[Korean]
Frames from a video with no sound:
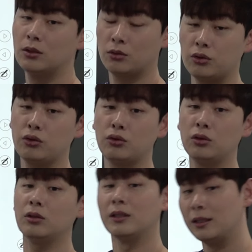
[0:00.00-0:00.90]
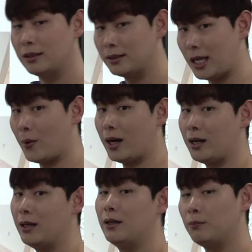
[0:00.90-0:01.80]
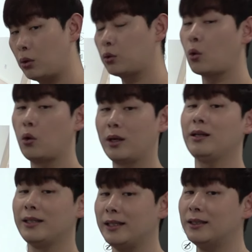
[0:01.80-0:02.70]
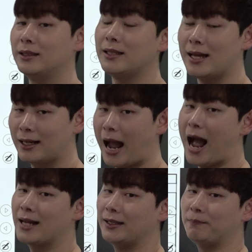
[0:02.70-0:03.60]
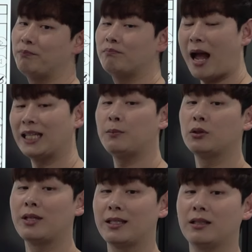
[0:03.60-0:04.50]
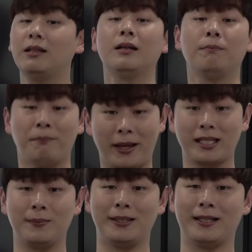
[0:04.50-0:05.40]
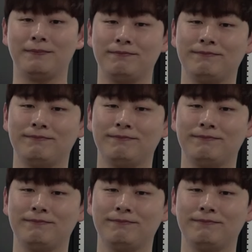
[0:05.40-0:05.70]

수술 후 재활 프로토콜을 있는 강의 바디먼트에서 뵙겠습니다.